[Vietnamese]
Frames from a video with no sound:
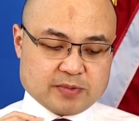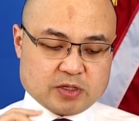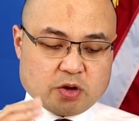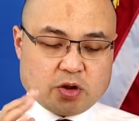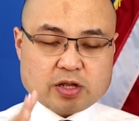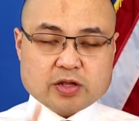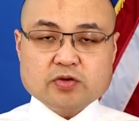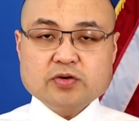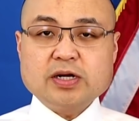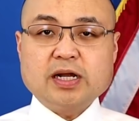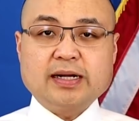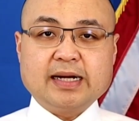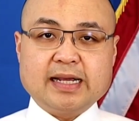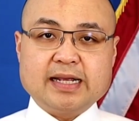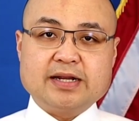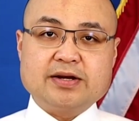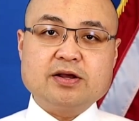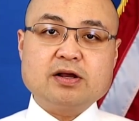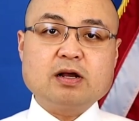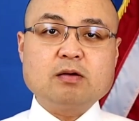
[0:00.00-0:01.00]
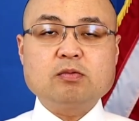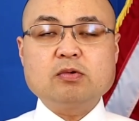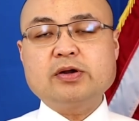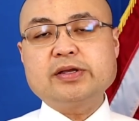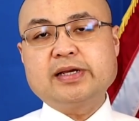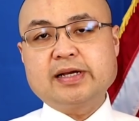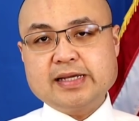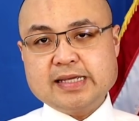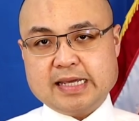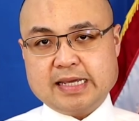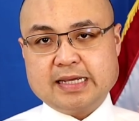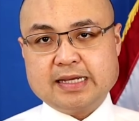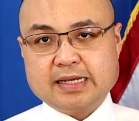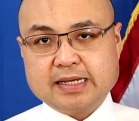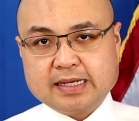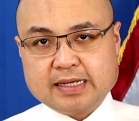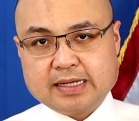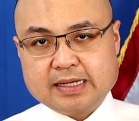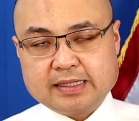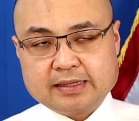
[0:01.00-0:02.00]
gói cứu trợ này nó không có những cái gì
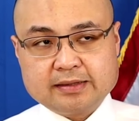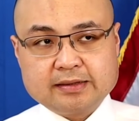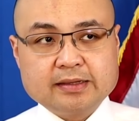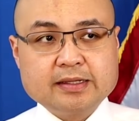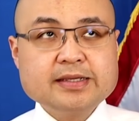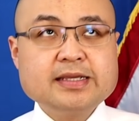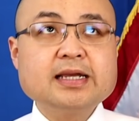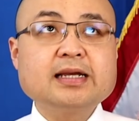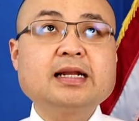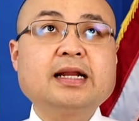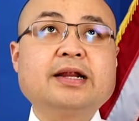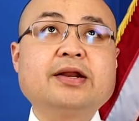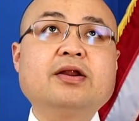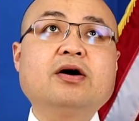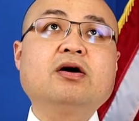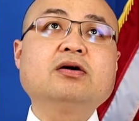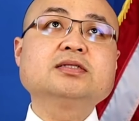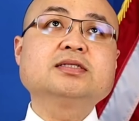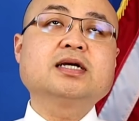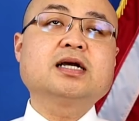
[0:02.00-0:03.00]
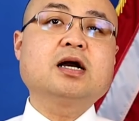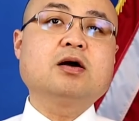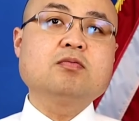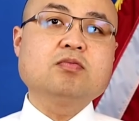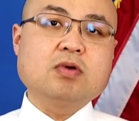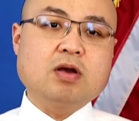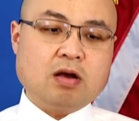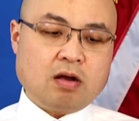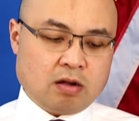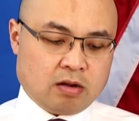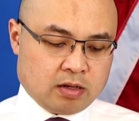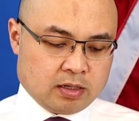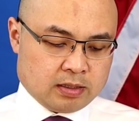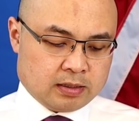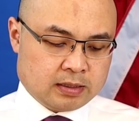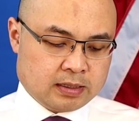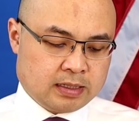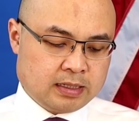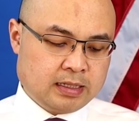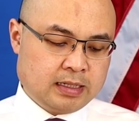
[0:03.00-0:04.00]
thứ nhất là nó sẽ không có